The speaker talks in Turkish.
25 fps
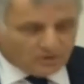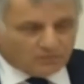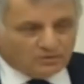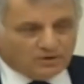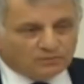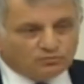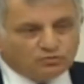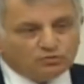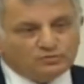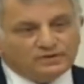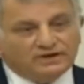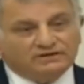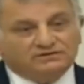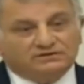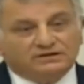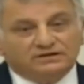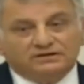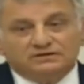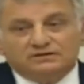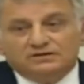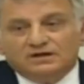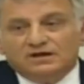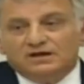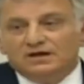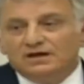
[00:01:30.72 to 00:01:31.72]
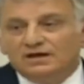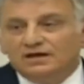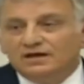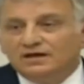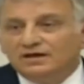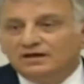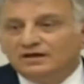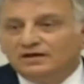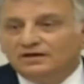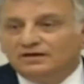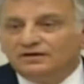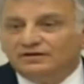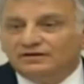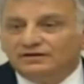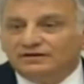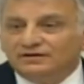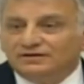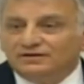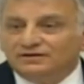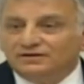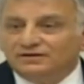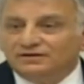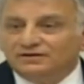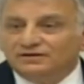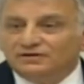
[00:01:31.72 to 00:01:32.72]
ama bu metin
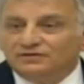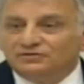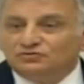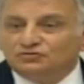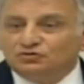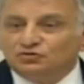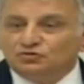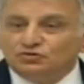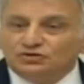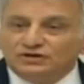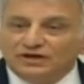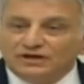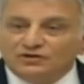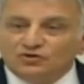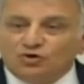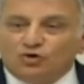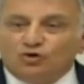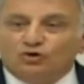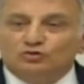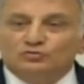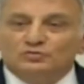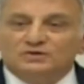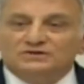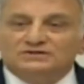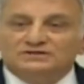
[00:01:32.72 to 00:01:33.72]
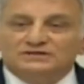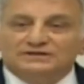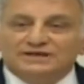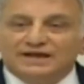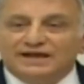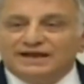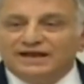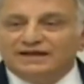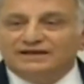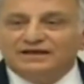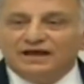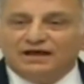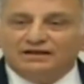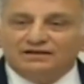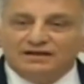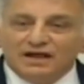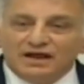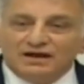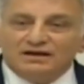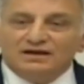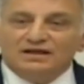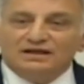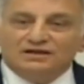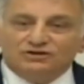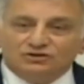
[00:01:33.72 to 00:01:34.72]
e, Türkiye'de olması
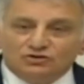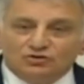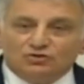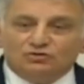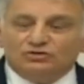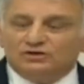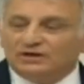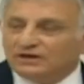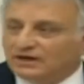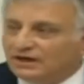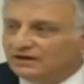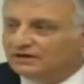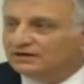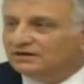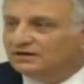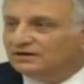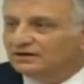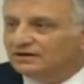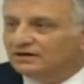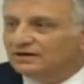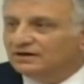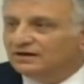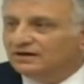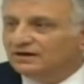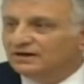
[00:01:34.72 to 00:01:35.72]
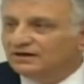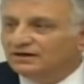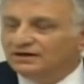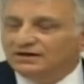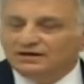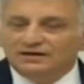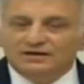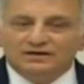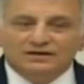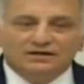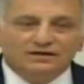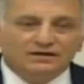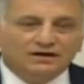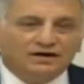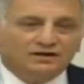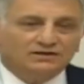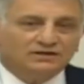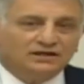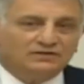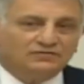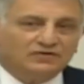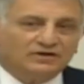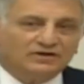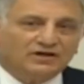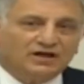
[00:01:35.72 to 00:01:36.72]
gerekenlerle ilgili olarak
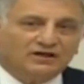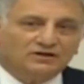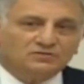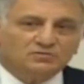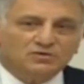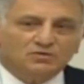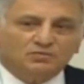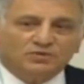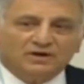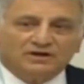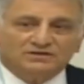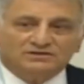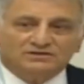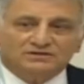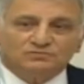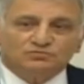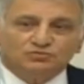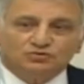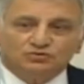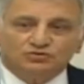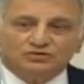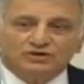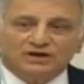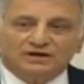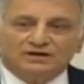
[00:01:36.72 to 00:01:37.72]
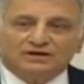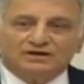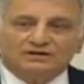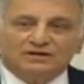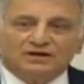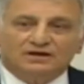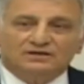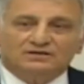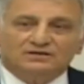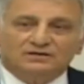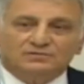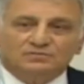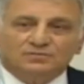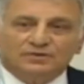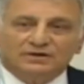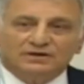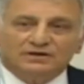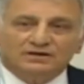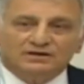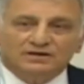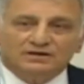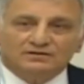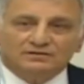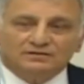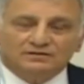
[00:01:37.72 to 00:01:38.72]
Adalet ve Kalkınma Partisi'nin bugüne kadarki
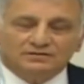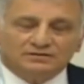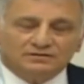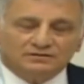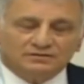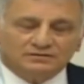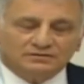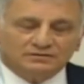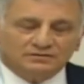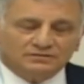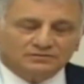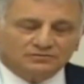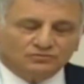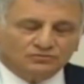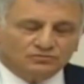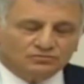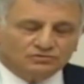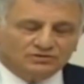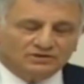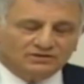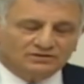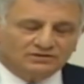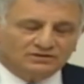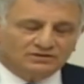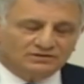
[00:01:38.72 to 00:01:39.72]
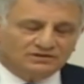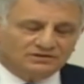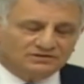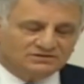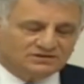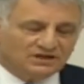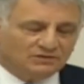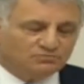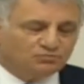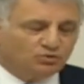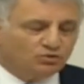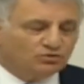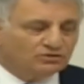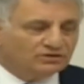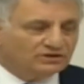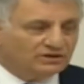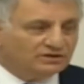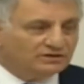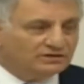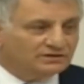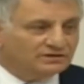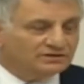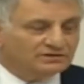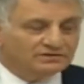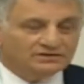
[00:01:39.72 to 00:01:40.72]
belirle, e, uyguladığı iktisat
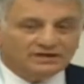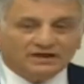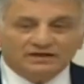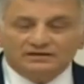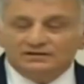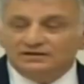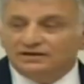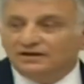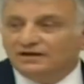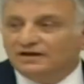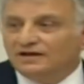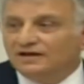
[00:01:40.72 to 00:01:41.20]
politikalarından